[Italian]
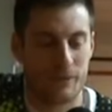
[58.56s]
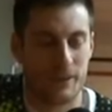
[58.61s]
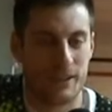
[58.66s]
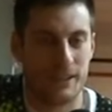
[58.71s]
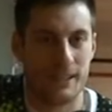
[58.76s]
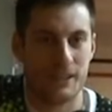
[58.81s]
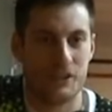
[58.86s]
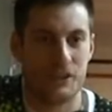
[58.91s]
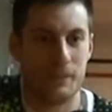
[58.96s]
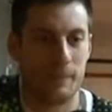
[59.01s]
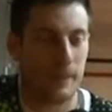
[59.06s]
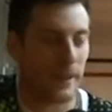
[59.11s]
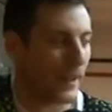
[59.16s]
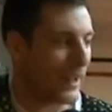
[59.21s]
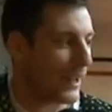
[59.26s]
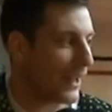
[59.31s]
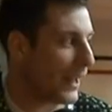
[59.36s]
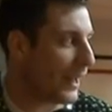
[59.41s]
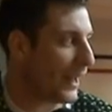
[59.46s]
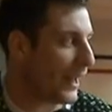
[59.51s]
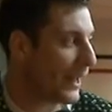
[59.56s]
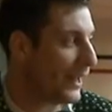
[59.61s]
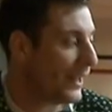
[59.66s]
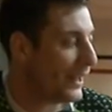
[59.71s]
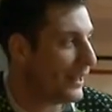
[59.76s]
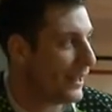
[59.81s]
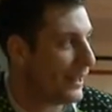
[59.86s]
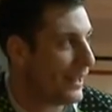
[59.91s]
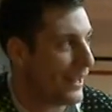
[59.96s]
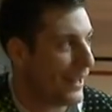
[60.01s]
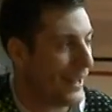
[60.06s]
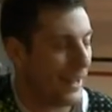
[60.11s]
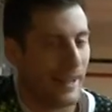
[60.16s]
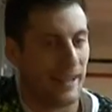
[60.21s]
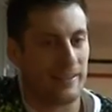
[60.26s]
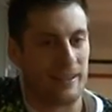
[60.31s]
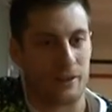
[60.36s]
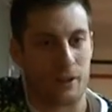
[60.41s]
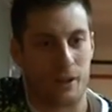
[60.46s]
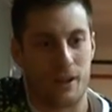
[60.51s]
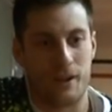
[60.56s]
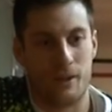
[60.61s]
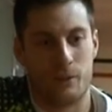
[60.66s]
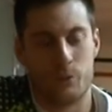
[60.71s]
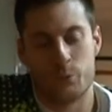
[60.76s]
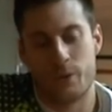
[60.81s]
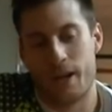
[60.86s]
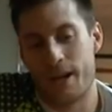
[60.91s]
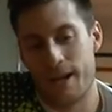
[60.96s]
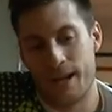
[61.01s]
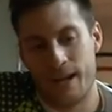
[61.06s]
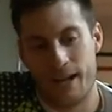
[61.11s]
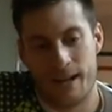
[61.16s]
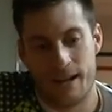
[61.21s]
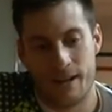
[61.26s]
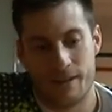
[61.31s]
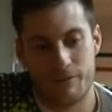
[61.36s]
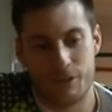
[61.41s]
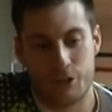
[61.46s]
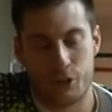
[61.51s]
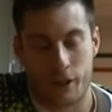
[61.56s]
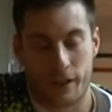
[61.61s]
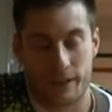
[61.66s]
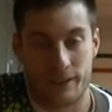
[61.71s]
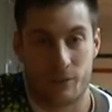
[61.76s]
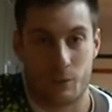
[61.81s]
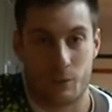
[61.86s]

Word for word: felici perché è stata una vittoria di